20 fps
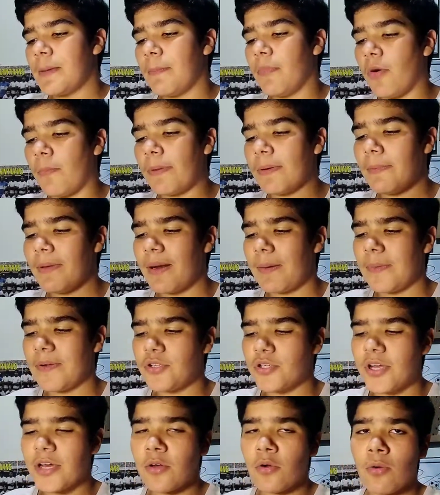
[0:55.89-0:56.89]
Bom,
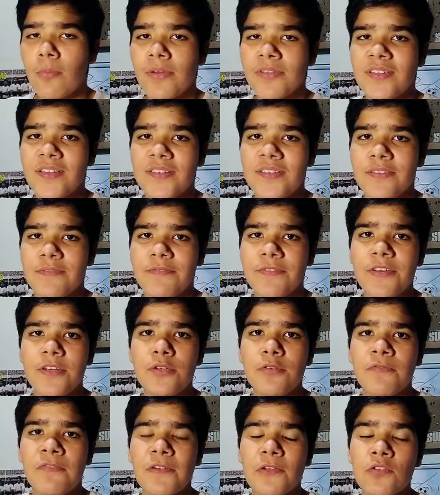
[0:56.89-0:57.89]
primeiramente eu quero começar esse
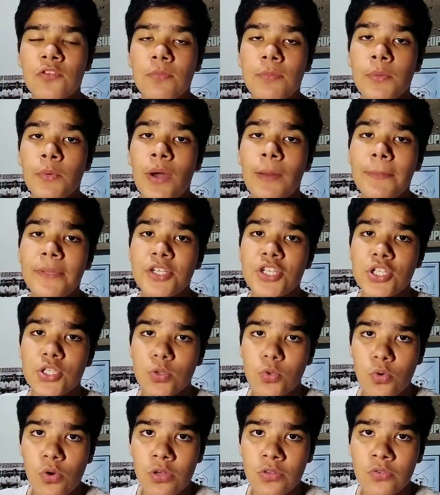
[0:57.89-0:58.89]
vídeo falando sobre um
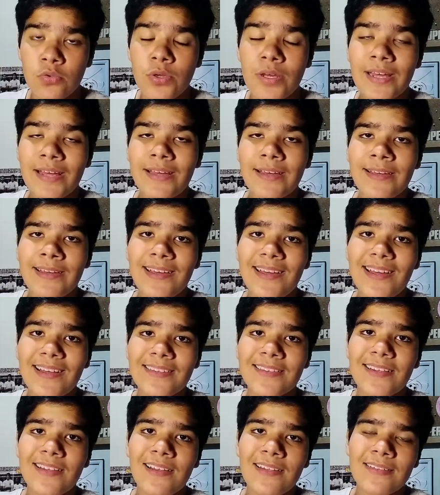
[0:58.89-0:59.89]
amistoso que
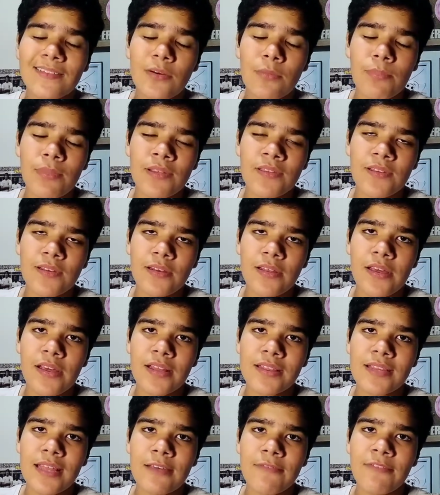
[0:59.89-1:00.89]
a seleção
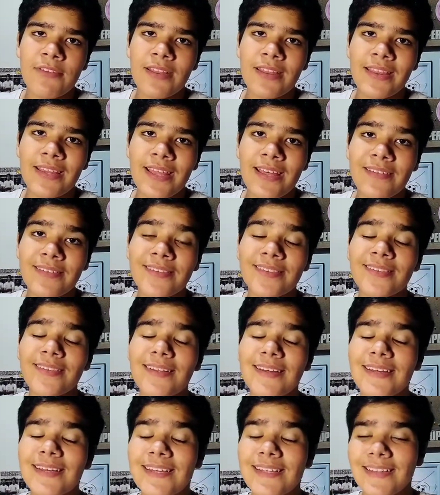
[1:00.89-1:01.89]
brasileira teve
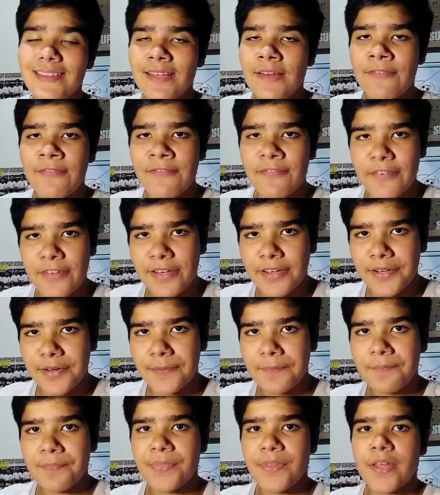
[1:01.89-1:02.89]
nessa
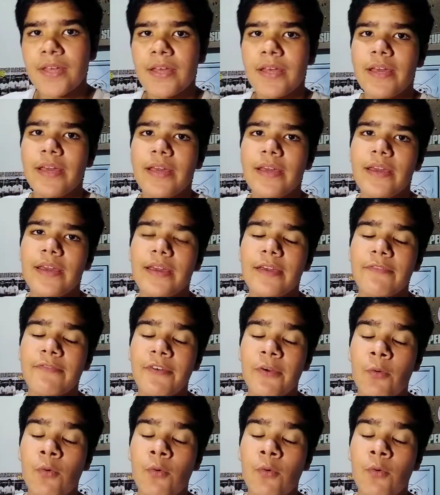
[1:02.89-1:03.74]
quinta-feira. É, foi